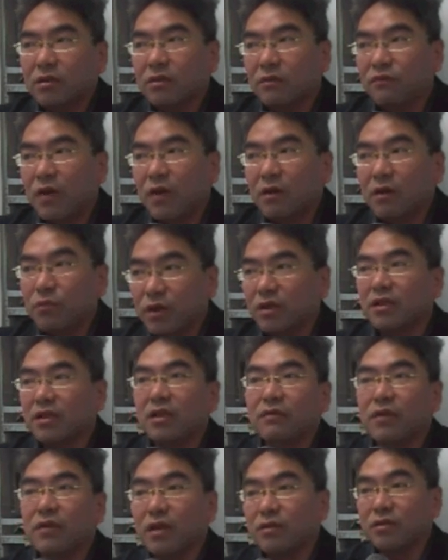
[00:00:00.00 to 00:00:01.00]
方便的地
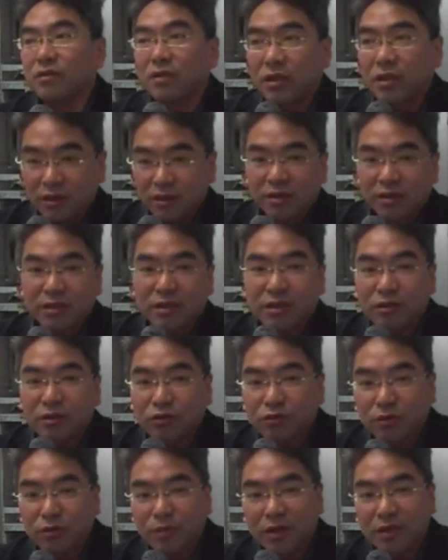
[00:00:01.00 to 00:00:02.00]
方就是它这些
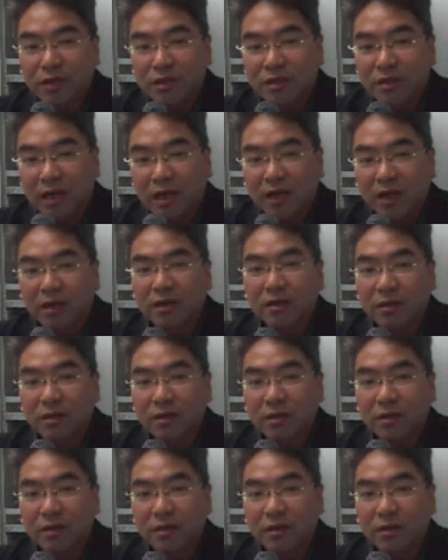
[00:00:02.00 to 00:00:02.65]
都会帮你加。